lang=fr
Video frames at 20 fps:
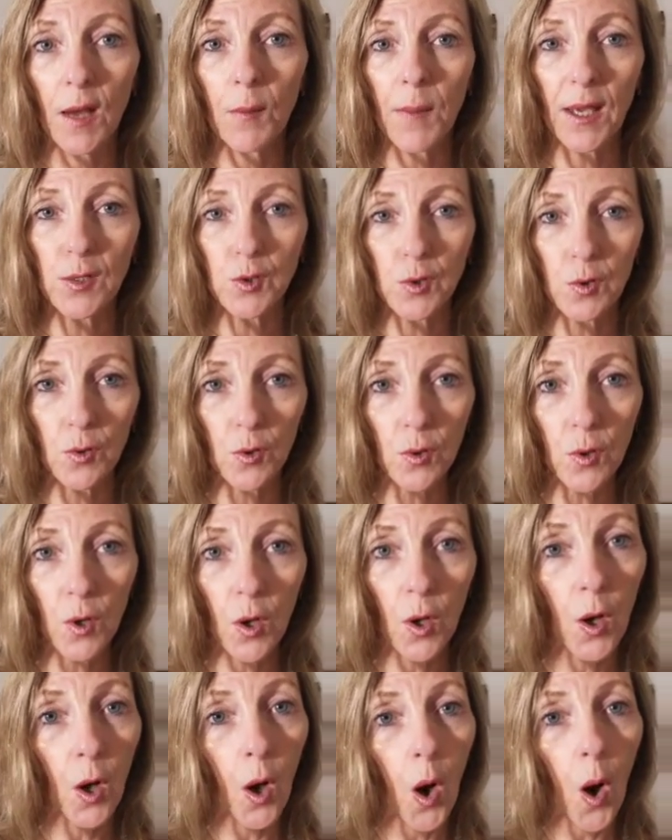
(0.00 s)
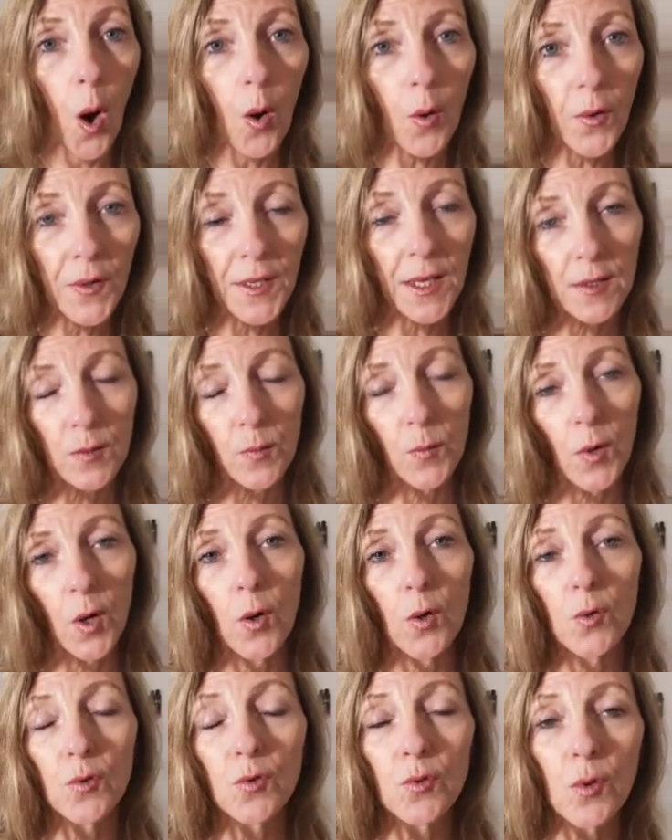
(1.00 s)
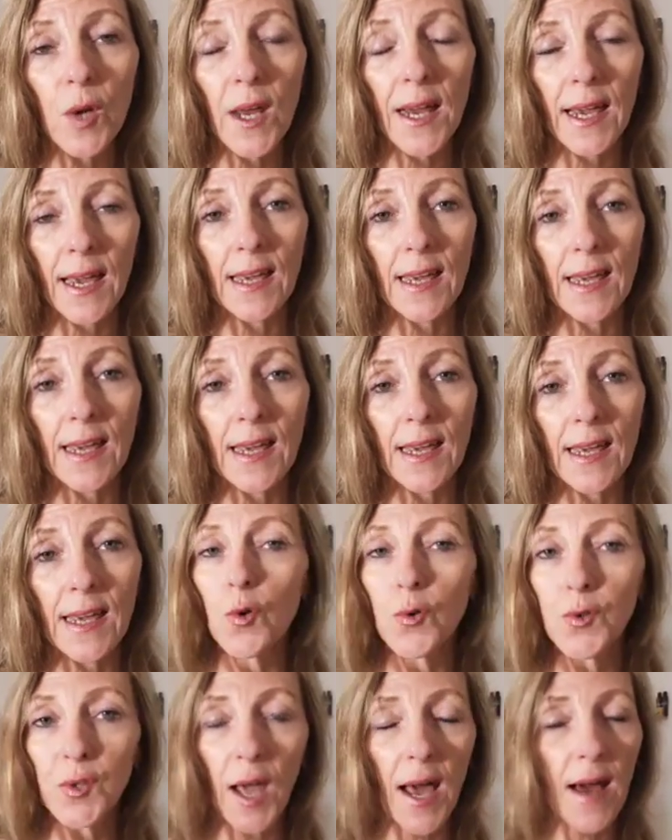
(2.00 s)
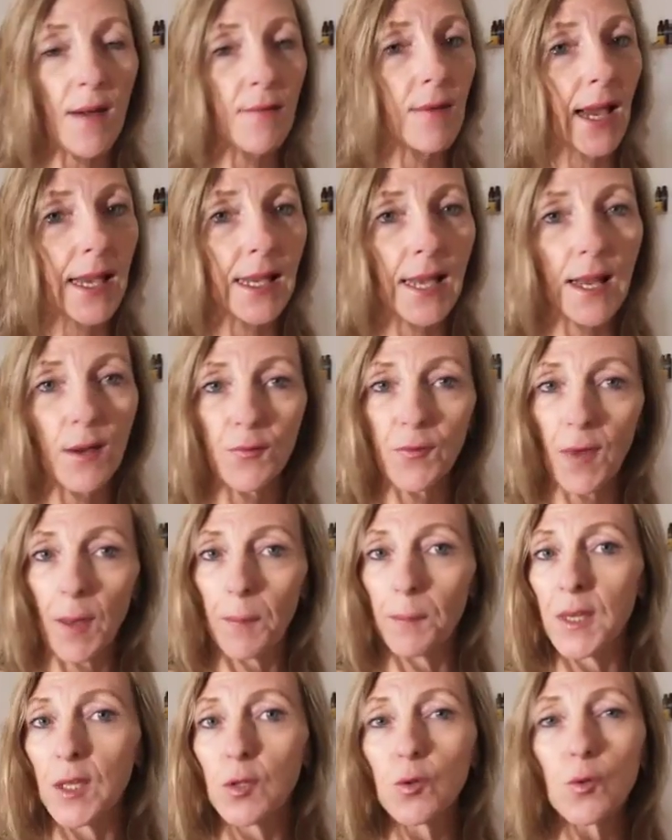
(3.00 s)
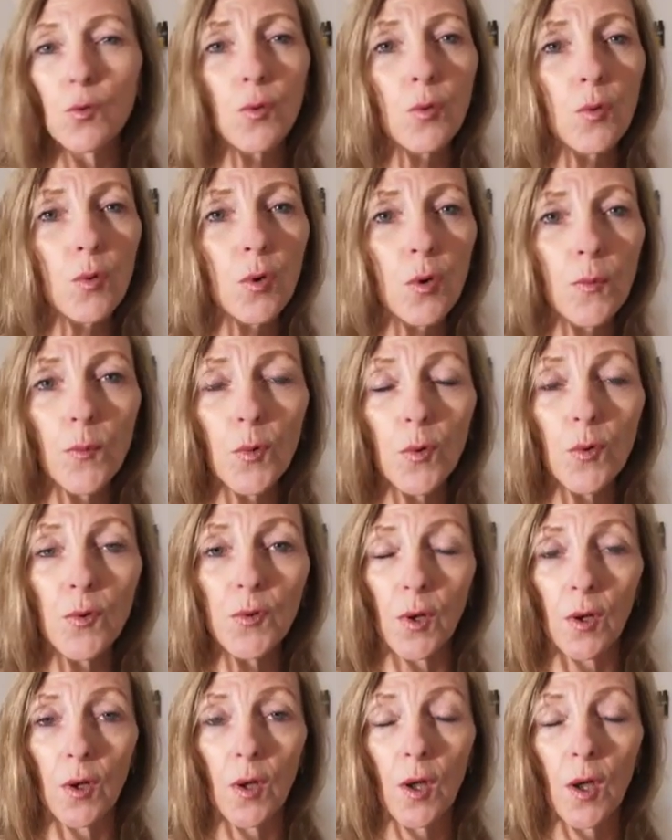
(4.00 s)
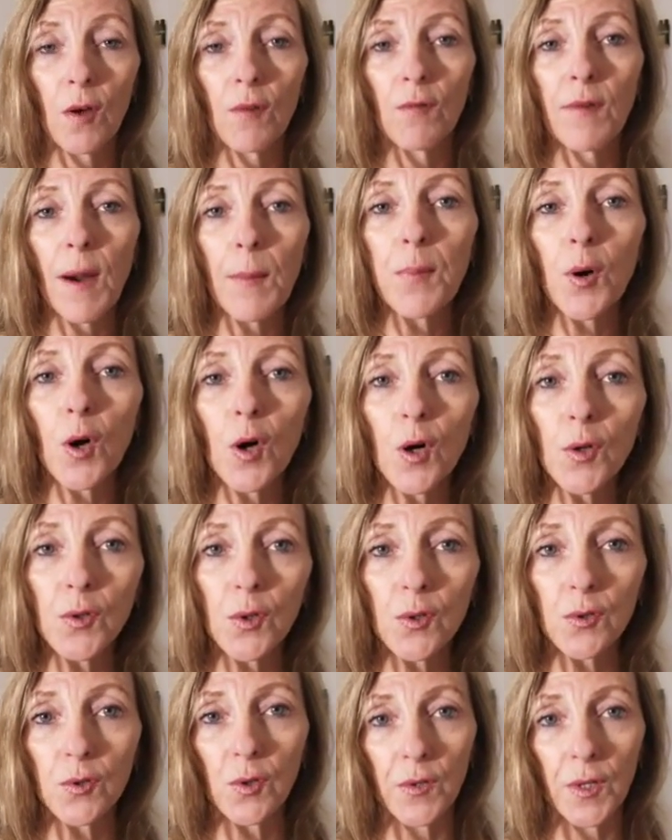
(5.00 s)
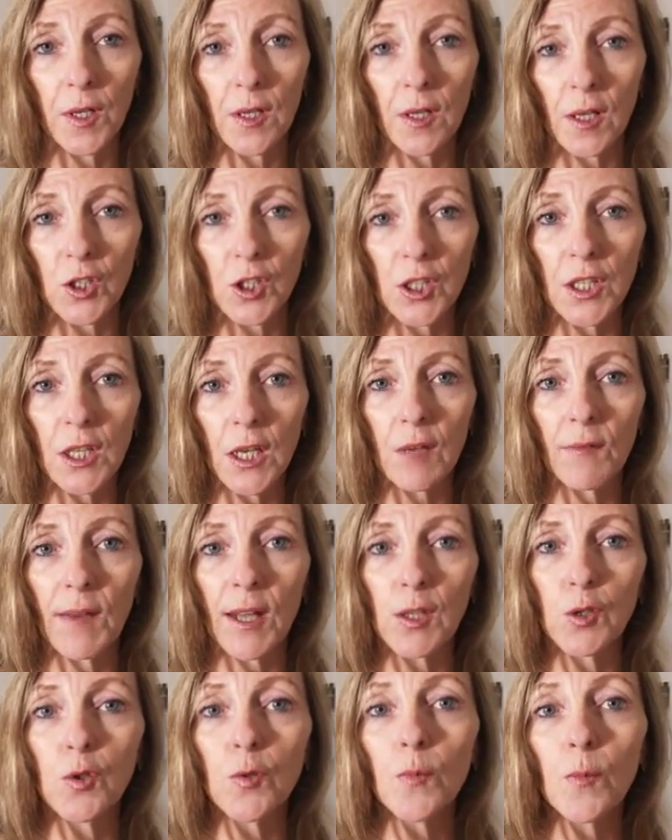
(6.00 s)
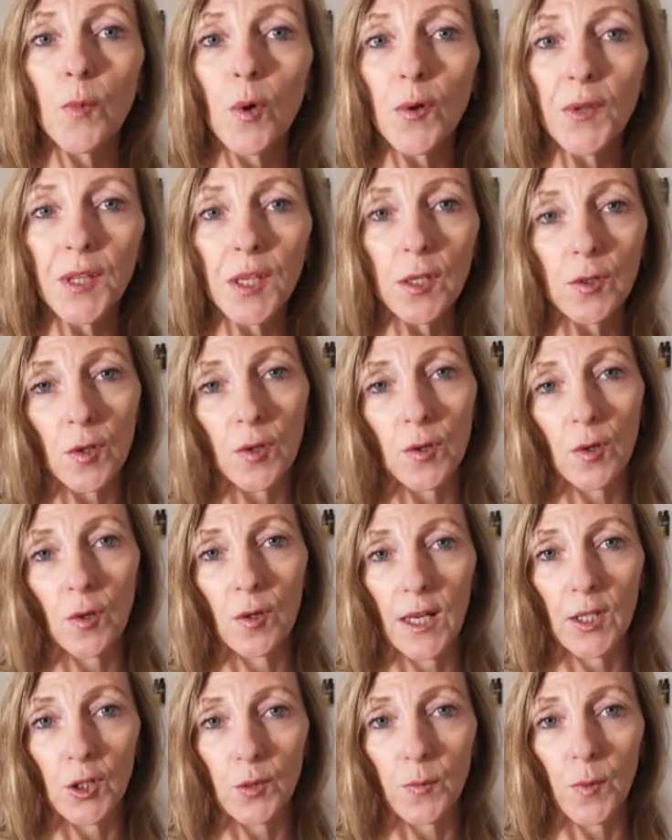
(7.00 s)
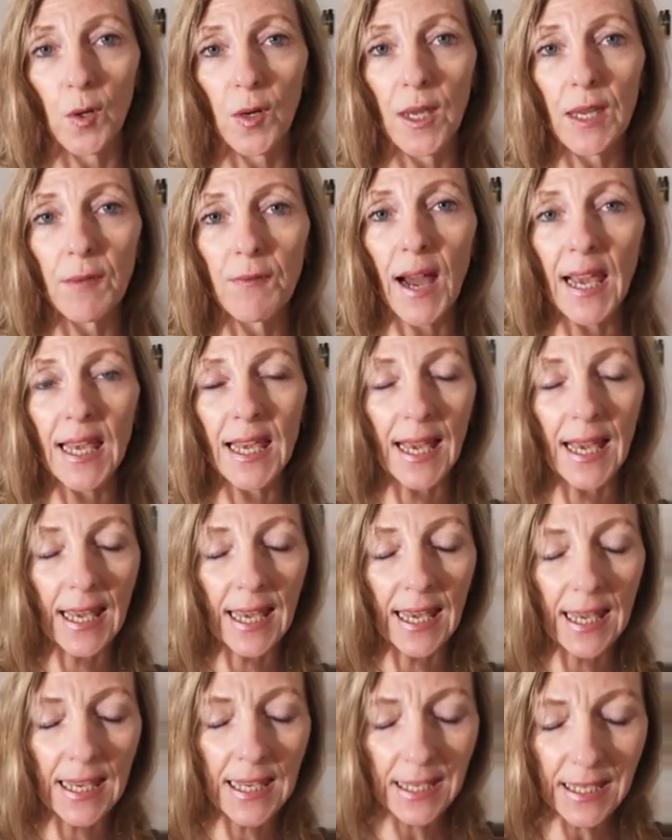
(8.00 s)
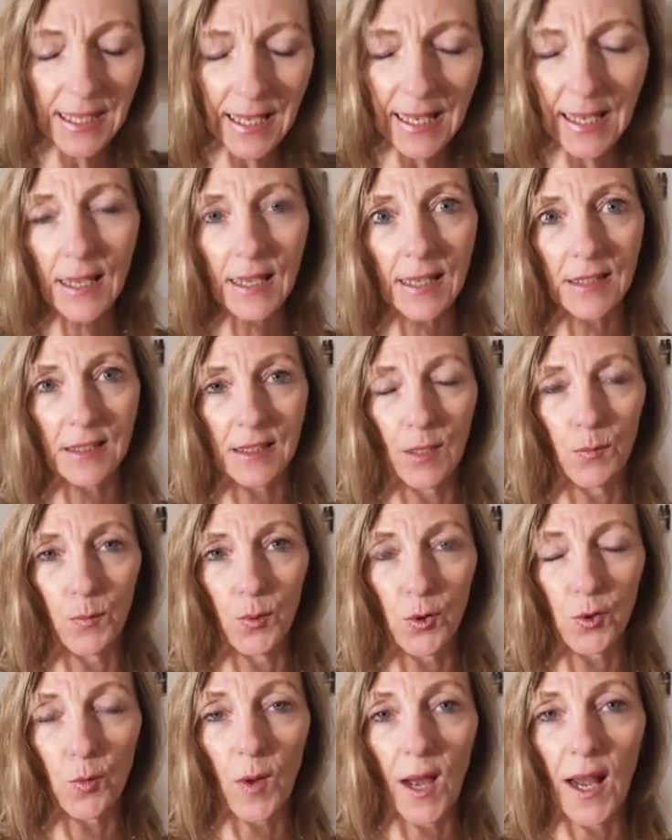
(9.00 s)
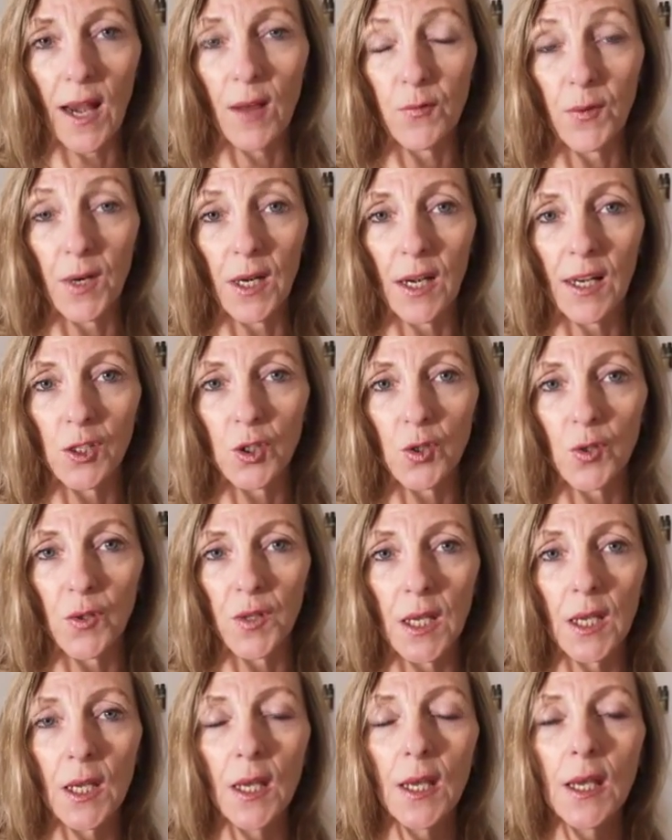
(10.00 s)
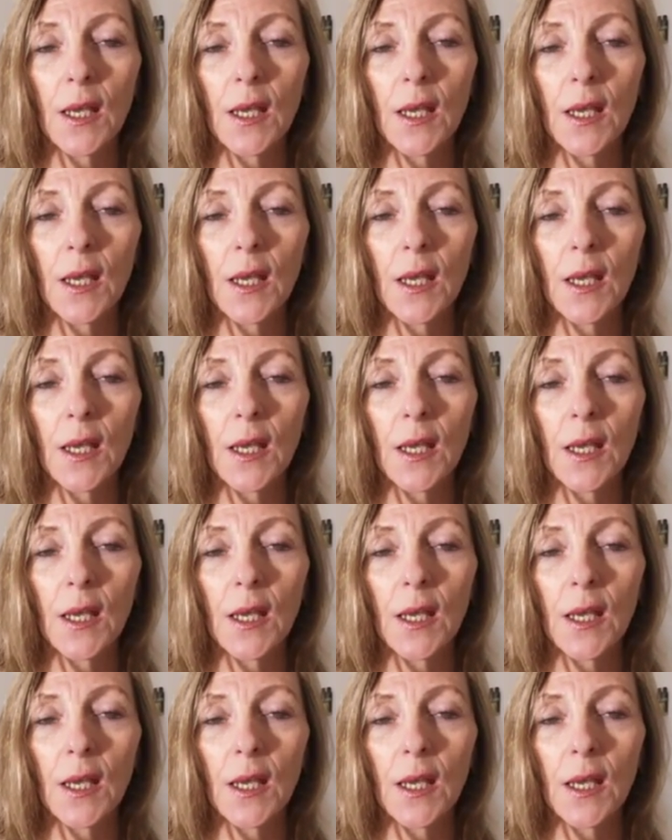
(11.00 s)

Parce que, honnêtement, tout le reste, le travail, la famille, tout le monde va prendre ton énergie et va demander ton engagement. Et va rien rester pour toi à la fin de la journée.